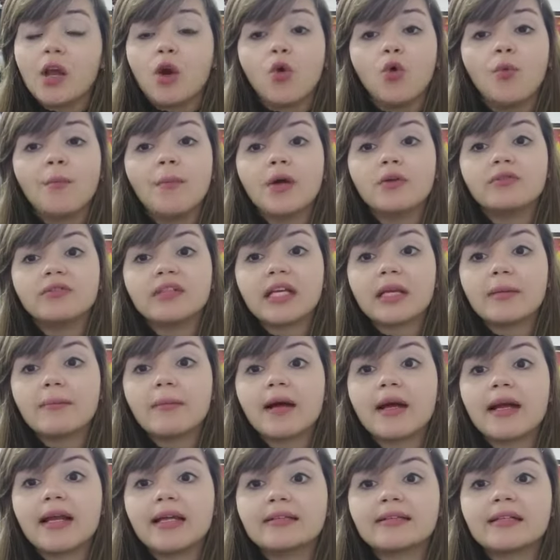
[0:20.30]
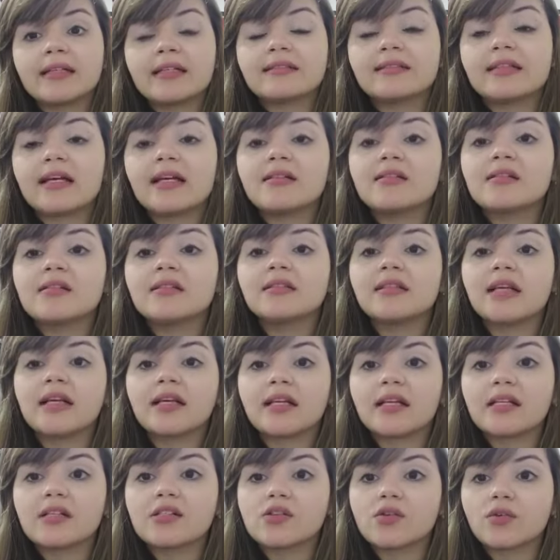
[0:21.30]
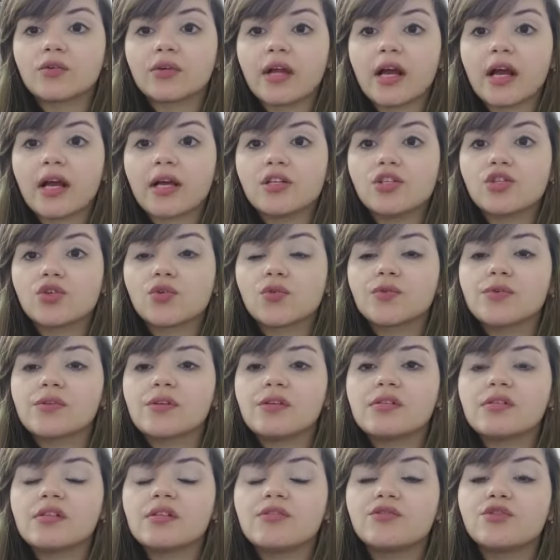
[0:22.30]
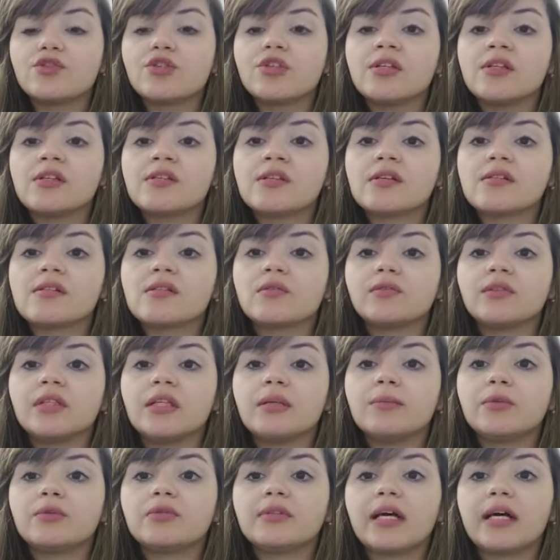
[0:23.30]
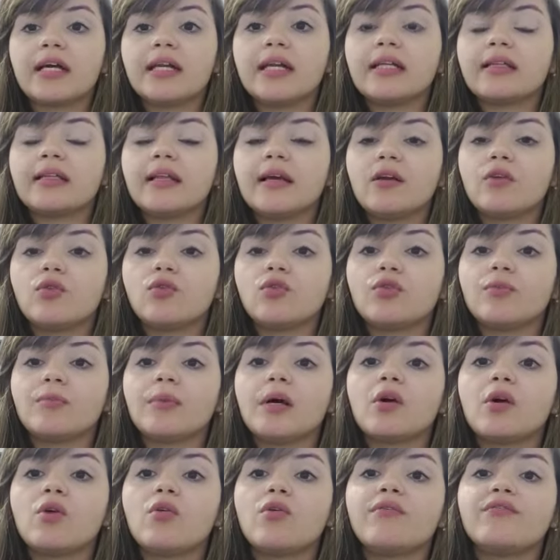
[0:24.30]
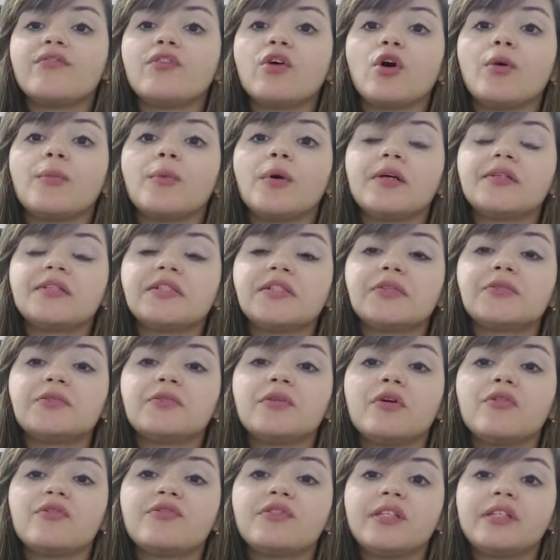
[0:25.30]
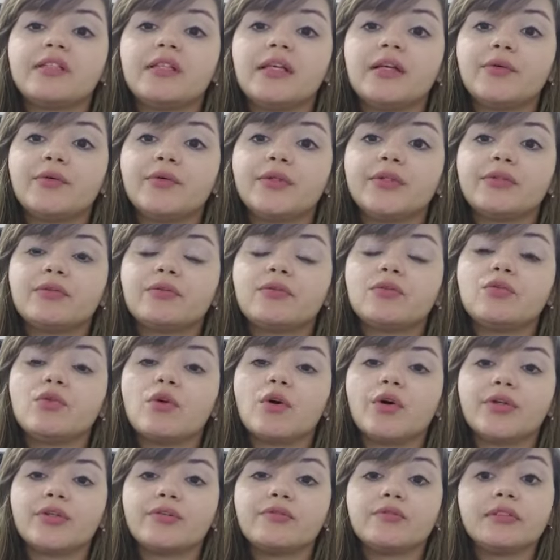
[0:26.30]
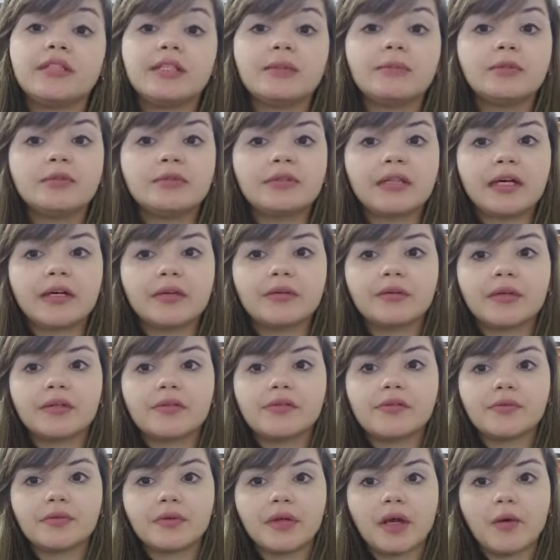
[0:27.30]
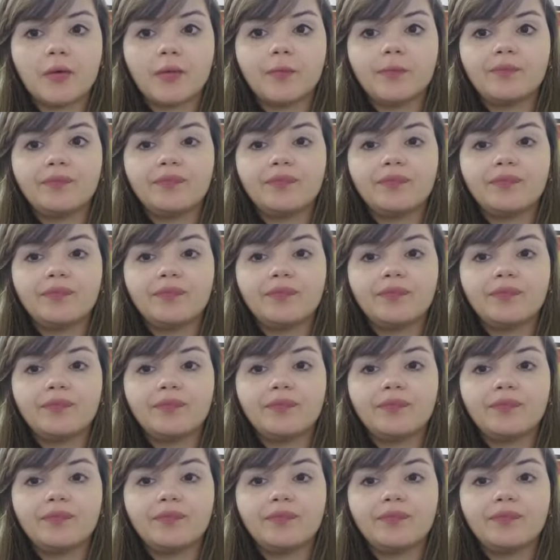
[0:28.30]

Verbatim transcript: O meu tema é Tratados Internacionais Concessivos de Isenção Tributária Heterônoma, conforme o artigo 98 do Código Tributário Nacional.